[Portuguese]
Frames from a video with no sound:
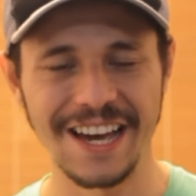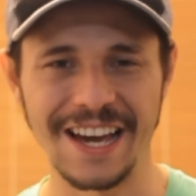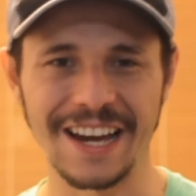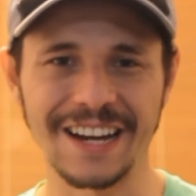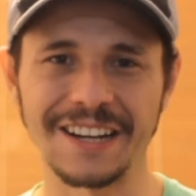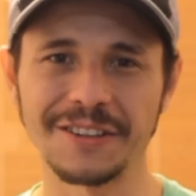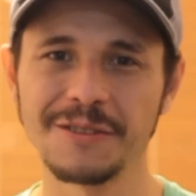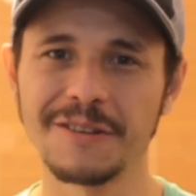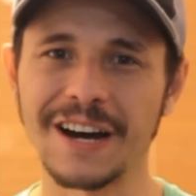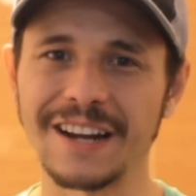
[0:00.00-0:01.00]
É claro
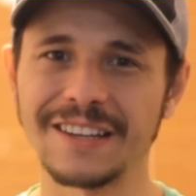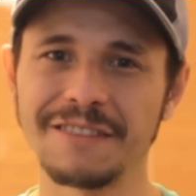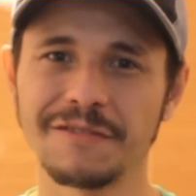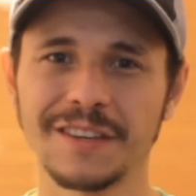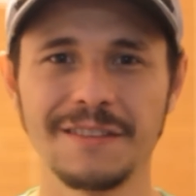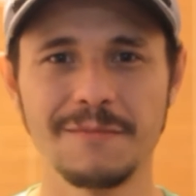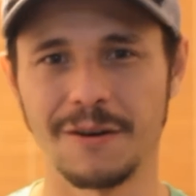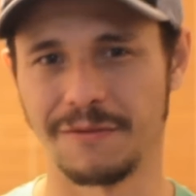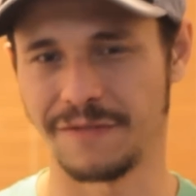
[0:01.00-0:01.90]
que o cara teve que, meu,